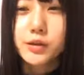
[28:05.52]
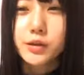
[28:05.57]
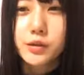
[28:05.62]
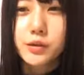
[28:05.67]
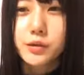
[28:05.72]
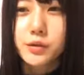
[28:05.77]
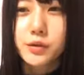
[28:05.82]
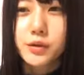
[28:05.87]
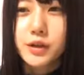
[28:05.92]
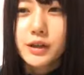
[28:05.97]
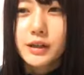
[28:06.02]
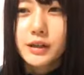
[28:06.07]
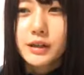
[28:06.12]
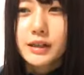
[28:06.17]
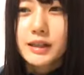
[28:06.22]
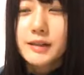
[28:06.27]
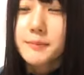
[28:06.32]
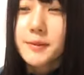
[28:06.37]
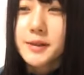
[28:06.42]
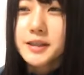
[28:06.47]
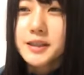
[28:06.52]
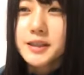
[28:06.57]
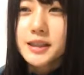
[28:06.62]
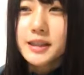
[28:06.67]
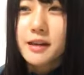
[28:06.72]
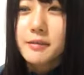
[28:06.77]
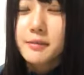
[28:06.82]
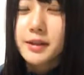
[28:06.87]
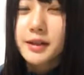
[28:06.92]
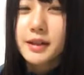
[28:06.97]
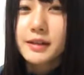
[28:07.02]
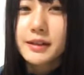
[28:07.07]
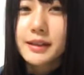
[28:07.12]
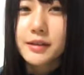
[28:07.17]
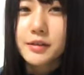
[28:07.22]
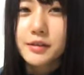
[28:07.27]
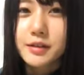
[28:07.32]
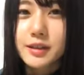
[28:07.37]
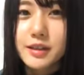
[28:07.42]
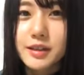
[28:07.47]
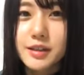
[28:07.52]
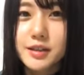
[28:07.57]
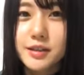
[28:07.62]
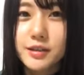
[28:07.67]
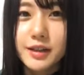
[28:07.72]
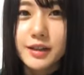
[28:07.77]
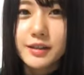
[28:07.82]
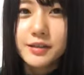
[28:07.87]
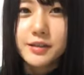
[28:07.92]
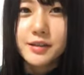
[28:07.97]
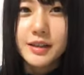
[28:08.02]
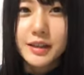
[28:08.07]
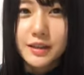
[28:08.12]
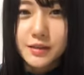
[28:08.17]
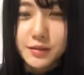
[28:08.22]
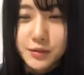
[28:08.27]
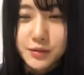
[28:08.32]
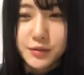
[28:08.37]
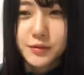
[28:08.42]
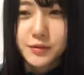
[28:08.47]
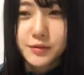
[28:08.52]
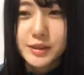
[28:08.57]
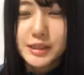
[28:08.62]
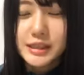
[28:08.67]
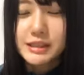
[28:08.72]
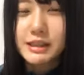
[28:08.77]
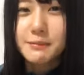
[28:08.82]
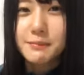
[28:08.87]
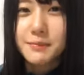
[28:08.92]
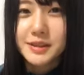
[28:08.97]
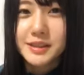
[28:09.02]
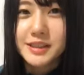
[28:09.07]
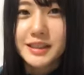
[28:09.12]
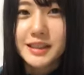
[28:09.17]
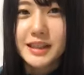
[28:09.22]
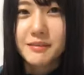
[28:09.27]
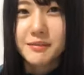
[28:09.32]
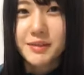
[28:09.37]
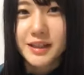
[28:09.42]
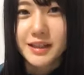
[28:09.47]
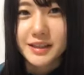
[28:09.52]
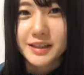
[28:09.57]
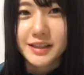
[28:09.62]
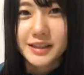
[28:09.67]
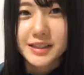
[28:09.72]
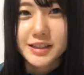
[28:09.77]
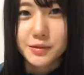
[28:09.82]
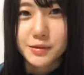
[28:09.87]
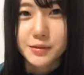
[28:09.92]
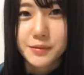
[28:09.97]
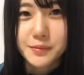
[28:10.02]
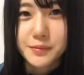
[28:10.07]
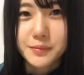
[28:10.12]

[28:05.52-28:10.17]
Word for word: と一発でダメだったよっていう人がいるんだけど私は一発でダメだった人